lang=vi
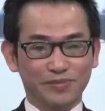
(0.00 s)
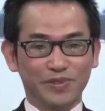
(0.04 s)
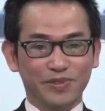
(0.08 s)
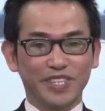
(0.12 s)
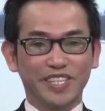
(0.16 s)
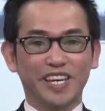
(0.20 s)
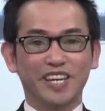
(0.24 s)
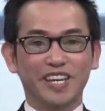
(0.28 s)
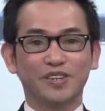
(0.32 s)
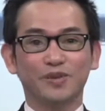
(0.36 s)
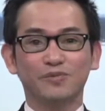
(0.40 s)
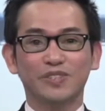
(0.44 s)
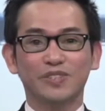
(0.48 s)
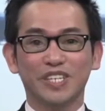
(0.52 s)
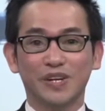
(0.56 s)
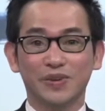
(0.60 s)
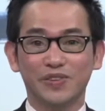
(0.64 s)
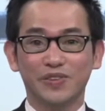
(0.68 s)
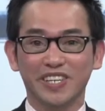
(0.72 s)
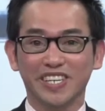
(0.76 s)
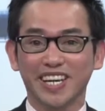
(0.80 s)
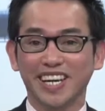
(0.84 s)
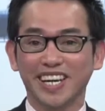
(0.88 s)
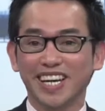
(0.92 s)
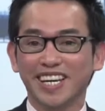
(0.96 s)
SBTN Úc
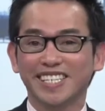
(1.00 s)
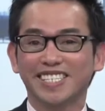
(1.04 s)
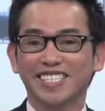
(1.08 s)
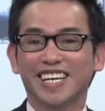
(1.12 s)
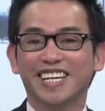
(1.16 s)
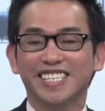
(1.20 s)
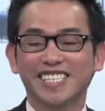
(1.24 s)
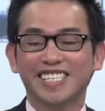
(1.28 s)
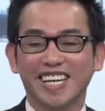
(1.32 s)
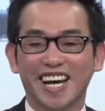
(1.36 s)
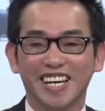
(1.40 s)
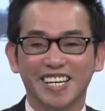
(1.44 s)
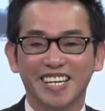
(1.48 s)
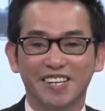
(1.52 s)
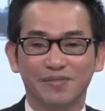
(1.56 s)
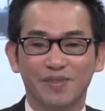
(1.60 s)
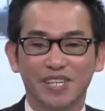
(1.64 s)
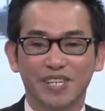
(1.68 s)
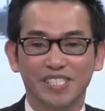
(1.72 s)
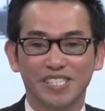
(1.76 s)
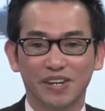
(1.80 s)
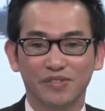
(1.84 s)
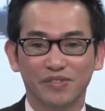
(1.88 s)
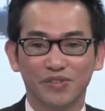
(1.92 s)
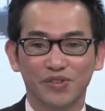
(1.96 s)
Châu đi chắc chắn là
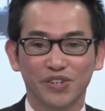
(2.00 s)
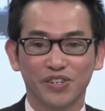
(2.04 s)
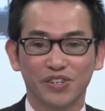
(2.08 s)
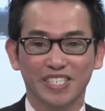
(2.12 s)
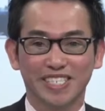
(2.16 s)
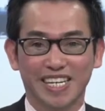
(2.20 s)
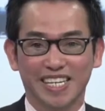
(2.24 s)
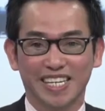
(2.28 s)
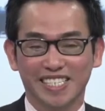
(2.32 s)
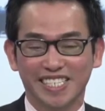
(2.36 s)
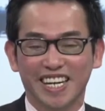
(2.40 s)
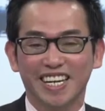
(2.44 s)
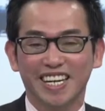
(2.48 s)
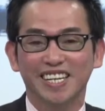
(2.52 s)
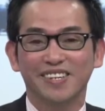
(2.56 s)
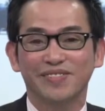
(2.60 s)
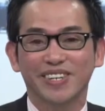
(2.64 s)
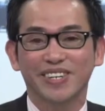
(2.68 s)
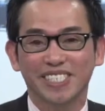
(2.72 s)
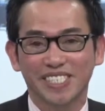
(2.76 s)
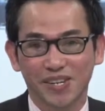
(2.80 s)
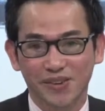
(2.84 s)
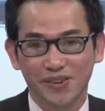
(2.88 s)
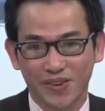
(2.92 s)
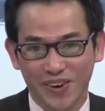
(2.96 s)
bác sẽ vui chắc chắn là
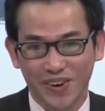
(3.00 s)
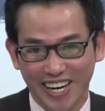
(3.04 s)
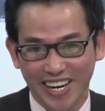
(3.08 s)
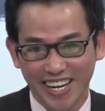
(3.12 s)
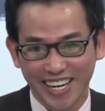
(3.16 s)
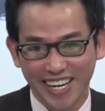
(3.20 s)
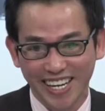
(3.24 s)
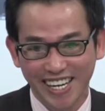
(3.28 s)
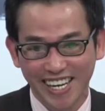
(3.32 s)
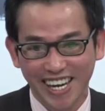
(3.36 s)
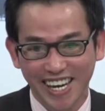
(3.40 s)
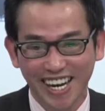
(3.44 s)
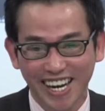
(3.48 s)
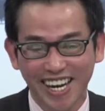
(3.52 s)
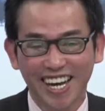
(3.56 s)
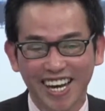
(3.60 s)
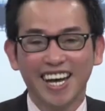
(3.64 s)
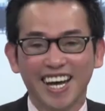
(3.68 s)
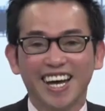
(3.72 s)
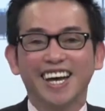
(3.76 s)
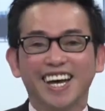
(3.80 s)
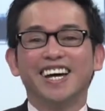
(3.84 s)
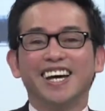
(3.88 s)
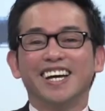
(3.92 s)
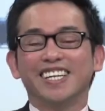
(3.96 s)
bác sẽ khỏe
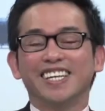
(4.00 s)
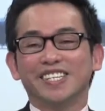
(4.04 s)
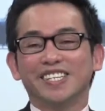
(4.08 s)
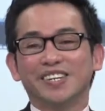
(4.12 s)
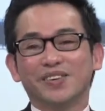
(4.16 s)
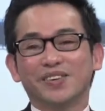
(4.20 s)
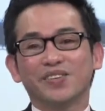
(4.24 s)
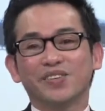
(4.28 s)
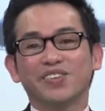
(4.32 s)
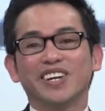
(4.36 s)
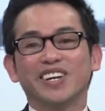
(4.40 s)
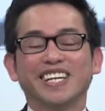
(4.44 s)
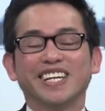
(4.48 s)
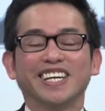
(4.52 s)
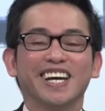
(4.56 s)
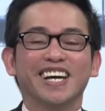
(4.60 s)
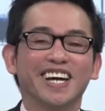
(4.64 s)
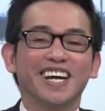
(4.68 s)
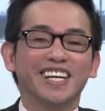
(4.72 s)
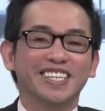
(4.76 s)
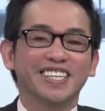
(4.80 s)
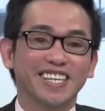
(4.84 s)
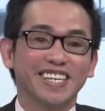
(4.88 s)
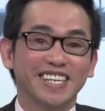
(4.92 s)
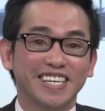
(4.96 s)
thưa quý vị
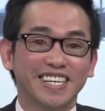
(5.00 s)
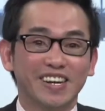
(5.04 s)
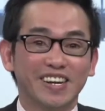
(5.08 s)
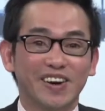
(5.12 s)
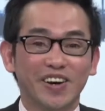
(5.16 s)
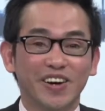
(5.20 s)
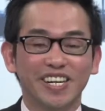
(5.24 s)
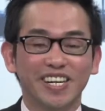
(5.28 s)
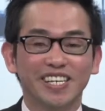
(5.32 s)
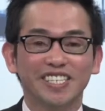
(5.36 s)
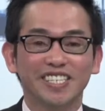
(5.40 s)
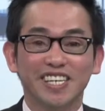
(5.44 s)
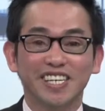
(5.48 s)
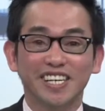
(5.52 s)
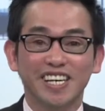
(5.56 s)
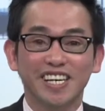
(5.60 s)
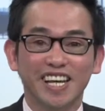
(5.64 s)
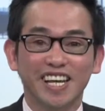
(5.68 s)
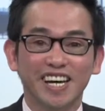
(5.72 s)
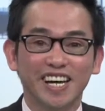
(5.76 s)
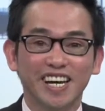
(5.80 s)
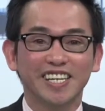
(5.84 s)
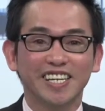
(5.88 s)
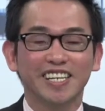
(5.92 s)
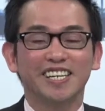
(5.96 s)
à, thì nói đến chữ
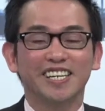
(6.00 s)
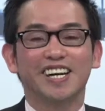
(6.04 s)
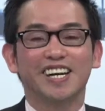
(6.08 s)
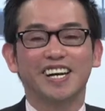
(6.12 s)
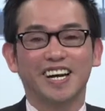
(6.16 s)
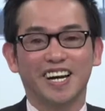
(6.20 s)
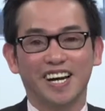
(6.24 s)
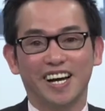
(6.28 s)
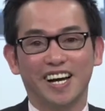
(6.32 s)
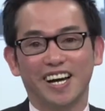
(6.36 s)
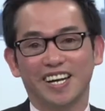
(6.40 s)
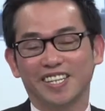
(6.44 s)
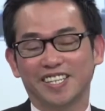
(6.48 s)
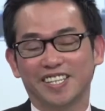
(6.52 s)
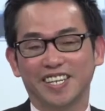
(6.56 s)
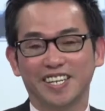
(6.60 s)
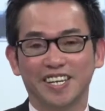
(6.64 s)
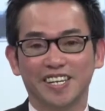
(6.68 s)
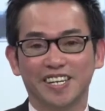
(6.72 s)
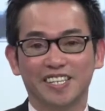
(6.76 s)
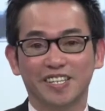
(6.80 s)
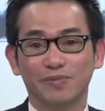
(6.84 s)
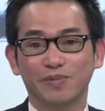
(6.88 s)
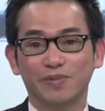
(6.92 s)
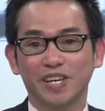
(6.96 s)
lên à,
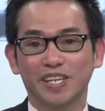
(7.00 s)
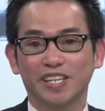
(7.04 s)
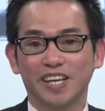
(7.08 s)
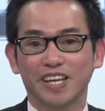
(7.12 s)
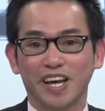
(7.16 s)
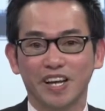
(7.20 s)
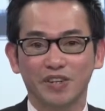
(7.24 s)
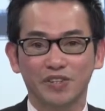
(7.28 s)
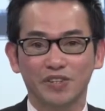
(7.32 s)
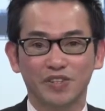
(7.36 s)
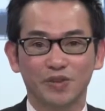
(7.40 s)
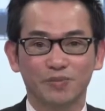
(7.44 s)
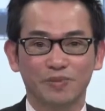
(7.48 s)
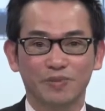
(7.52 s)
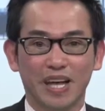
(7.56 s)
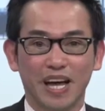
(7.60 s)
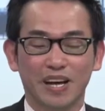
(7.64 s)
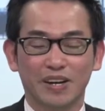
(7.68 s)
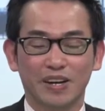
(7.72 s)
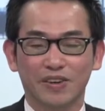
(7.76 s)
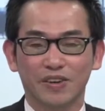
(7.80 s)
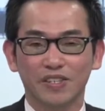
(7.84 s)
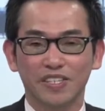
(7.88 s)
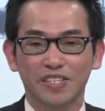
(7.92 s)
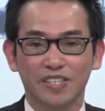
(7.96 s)
thì trong cơ thể của chúng
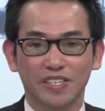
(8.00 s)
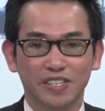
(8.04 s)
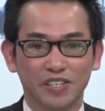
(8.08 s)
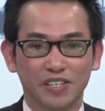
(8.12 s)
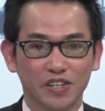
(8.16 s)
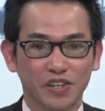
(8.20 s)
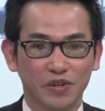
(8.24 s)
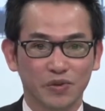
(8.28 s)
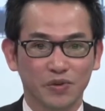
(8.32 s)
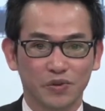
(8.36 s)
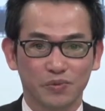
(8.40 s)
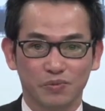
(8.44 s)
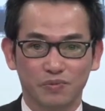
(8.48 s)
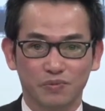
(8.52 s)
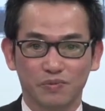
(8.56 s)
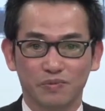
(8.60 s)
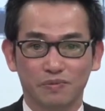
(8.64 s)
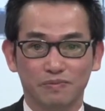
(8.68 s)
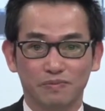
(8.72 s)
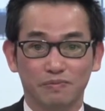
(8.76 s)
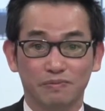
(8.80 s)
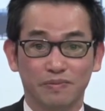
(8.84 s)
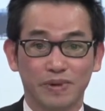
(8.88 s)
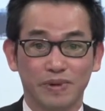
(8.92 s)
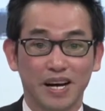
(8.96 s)
ta có những điều
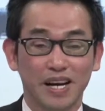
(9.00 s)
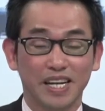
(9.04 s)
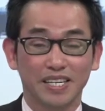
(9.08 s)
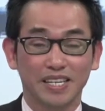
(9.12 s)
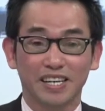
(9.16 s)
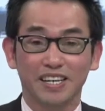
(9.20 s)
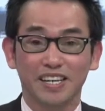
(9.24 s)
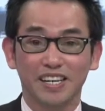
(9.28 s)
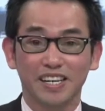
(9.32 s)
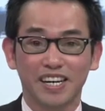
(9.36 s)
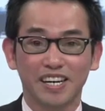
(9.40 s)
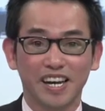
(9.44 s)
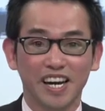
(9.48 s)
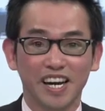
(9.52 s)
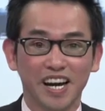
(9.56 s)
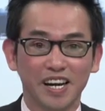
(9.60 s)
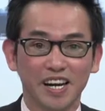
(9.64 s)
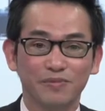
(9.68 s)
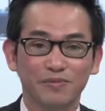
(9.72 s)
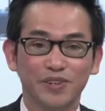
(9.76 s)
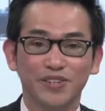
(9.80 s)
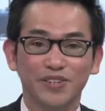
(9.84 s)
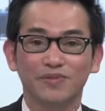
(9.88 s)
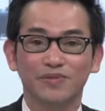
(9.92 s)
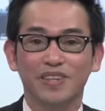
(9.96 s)
mà
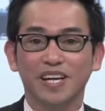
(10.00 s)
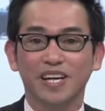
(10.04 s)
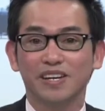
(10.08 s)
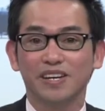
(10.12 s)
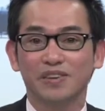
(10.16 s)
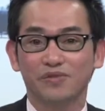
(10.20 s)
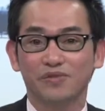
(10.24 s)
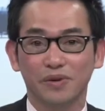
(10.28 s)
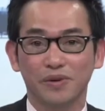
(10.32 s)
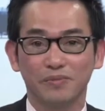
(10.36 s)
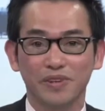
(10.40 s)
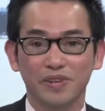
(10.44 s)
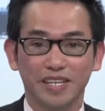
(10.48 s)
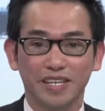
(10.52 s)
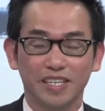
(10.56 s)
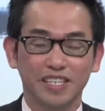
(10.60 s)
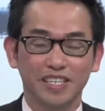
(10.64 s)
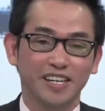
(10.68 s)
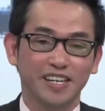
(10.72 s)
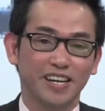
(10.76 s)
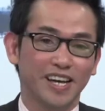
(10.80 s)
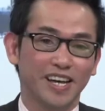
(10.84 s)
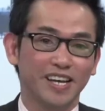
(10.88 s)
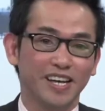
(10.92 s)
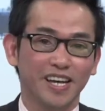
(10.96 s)
lên mà chúng ta cần phải biết
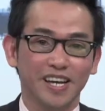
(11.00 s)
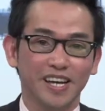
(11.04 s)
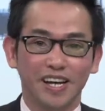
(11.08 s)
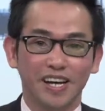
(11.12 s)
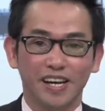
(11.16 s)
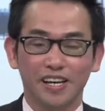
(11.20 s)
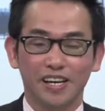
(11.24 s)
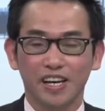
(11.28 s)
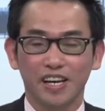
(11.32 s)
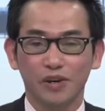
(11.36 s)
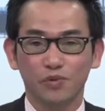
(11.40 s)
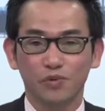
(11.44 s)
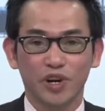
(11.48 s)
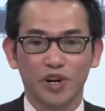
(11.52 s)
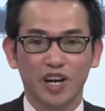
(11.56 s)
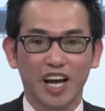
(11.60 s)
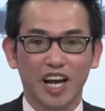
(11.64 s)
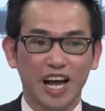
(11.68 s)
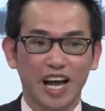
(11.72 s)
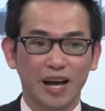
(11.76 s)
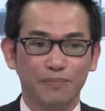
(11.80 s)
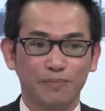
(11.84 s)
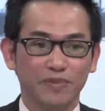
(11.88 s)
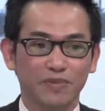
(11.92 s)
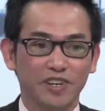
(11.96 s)
như là lên huyết
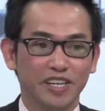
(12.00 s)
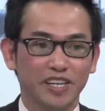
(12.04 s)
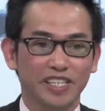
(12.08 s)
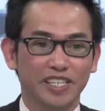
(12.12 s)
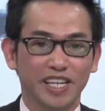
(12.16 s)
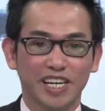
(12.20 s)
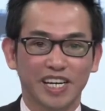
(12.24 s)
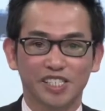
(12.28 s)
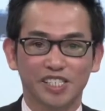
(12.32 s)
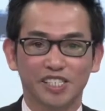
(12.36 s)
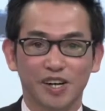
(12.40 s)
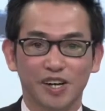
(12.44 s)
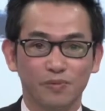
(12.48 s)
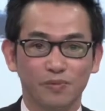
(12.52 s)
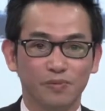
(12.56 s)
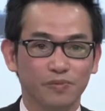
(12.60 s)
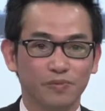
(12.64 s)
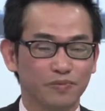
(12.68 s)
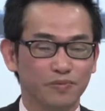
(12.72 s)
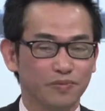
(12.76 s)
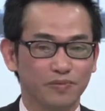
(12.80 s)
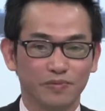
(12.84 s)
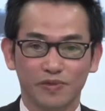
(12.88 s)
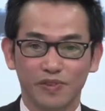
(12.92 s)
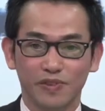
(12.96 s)
áp lên tăng
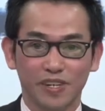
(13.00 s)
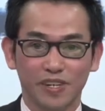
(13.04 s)
sông